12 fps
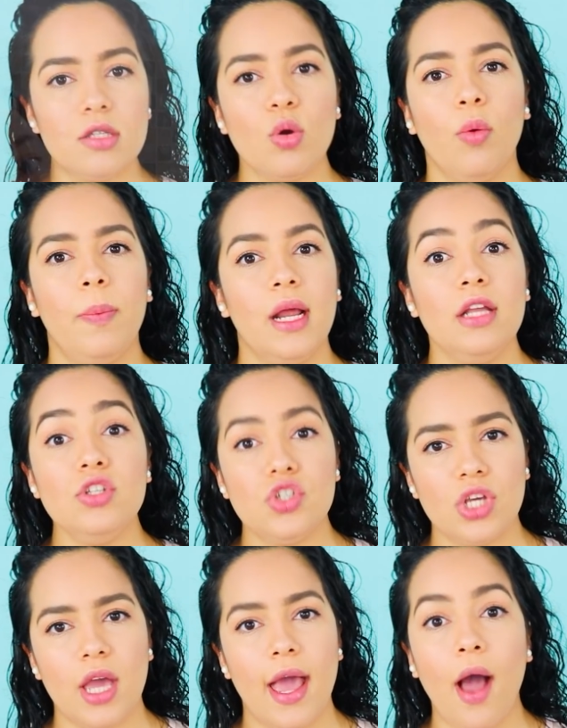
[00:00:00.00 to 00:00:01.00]

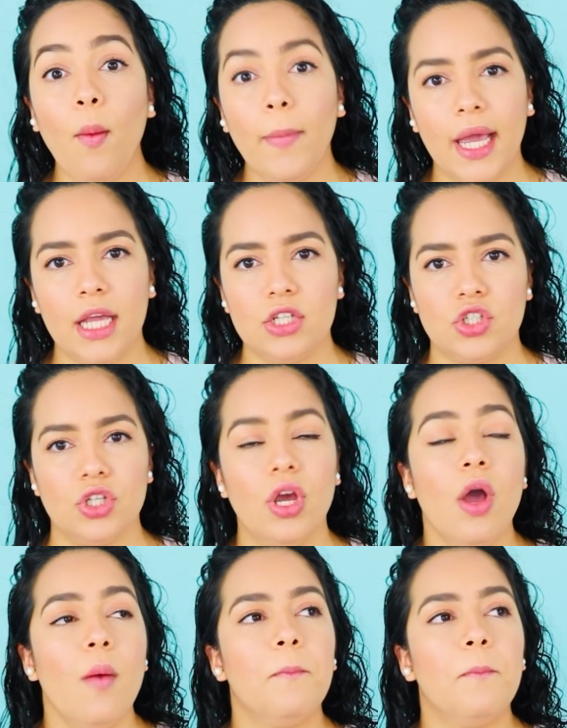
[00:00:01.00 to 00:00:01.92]
surpreendi realmente,